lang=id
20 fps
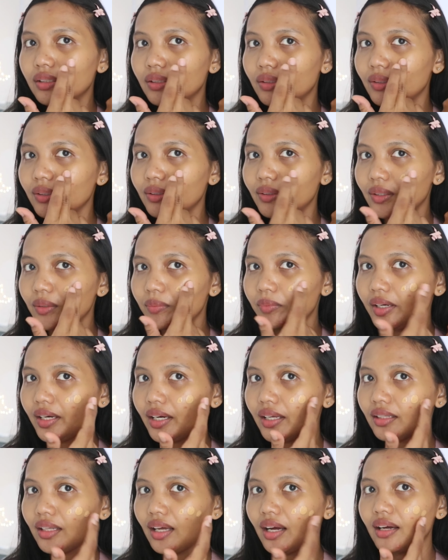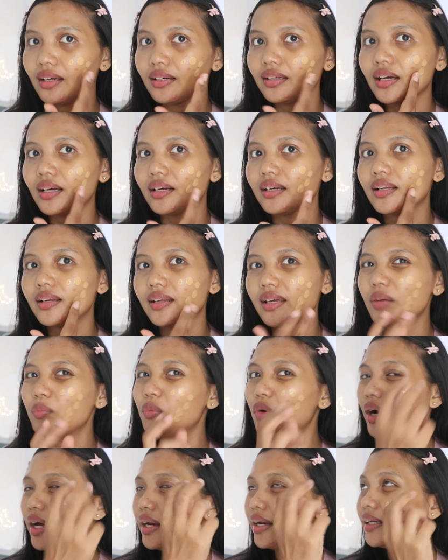total pakai tangan karena dia
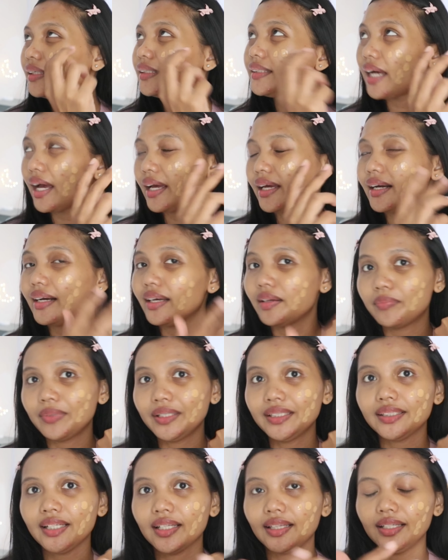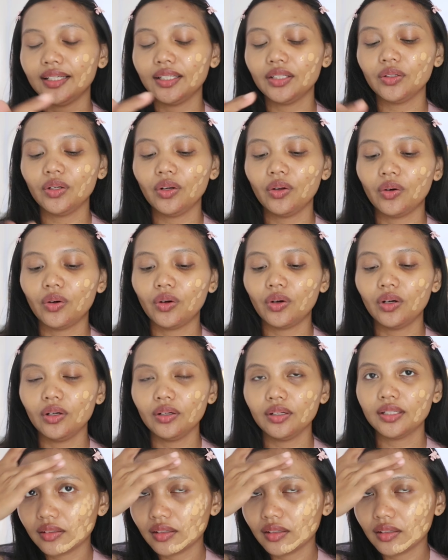bukan yang cair dipencet gitu loh